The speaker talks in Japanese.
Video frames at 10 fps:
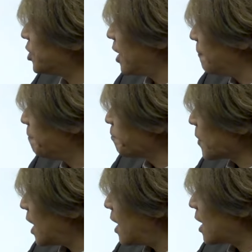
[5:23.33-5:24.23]
にね、
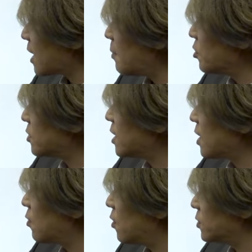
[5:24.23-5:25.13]
えー、科目が
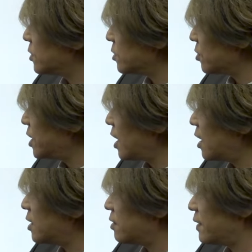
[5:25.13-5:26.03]
こうずっと居
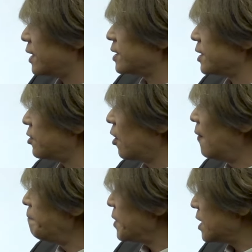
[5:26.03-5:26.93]
並んでるわけですけど、
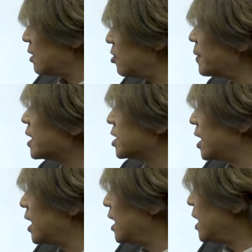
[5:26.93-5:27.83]
例えばです
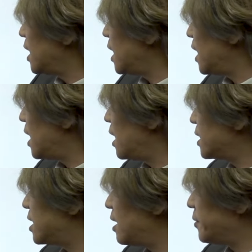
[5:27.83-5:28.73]
ね、えー、
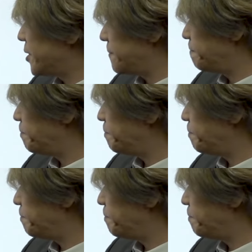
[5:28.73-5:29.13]
生物、